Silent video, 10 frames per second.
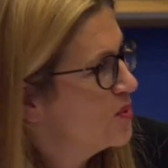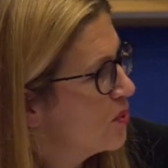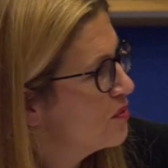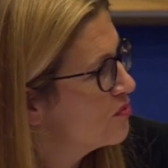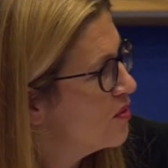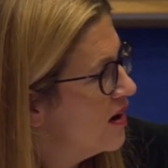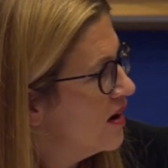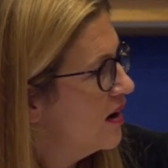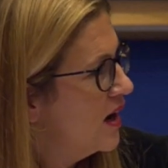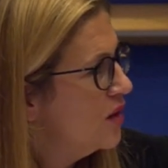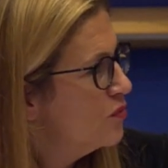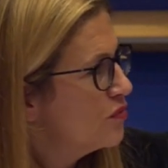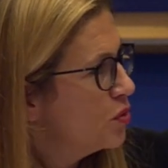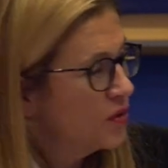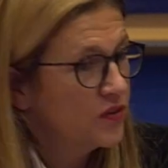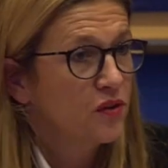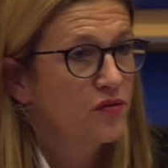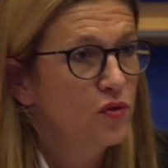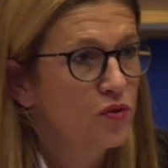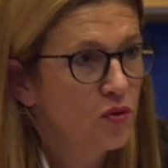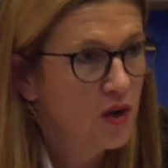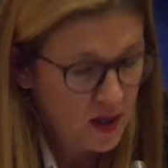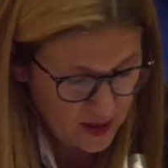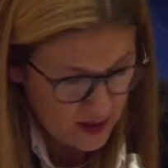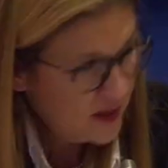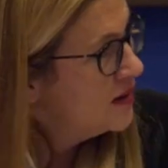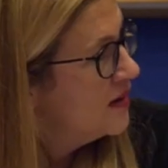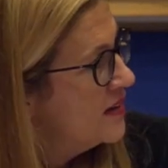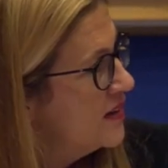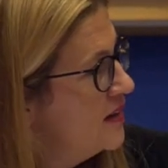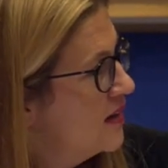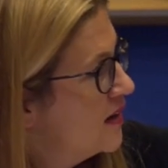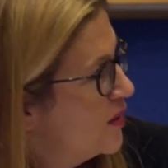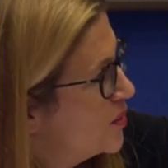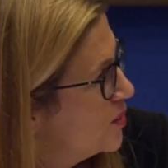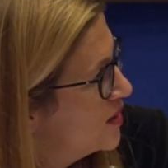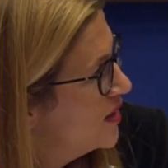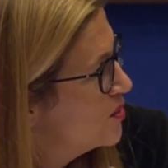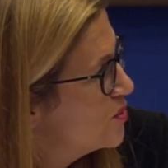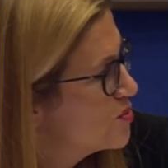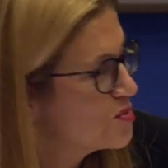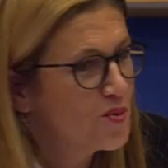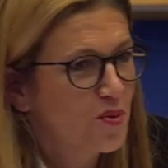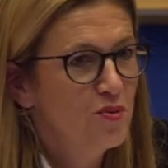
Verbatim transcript: de revoir à nouveau cette photo il y a euh, quelques jours